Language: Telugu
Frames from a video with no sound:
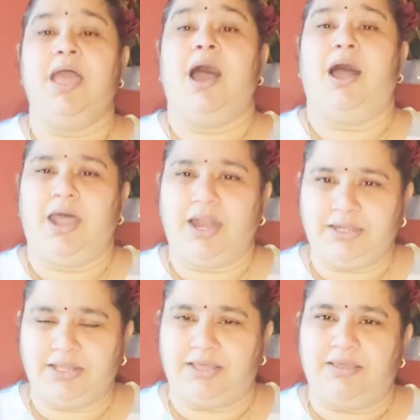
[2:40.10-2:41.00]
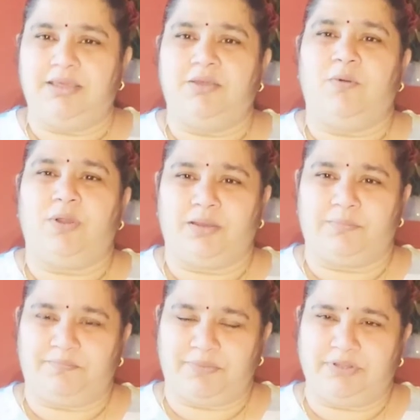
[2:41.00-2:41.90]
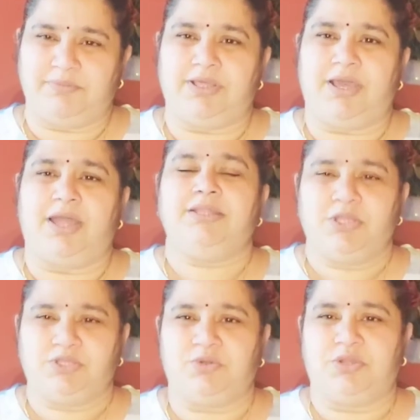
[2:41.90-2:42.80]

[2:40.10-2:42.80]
అలాంటి ఒక ప్రతిమని కానీ తెచ్చుకుని